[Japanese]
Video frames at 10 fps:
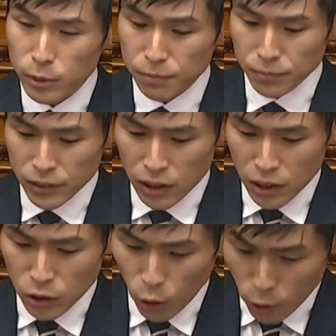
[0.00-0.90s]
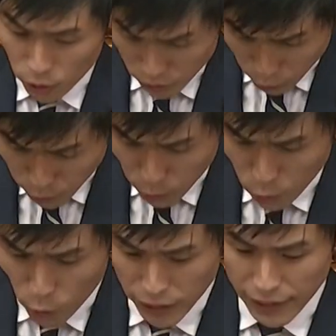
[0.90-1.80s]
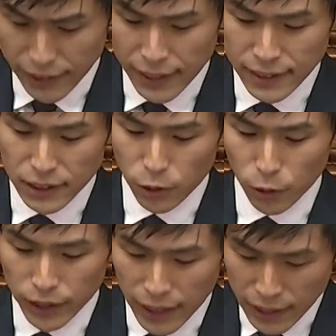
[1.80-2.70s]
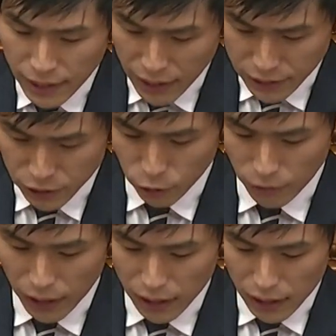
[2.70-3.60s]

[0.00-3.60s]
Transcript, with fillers: 夢東京高検検事長の定年延長は、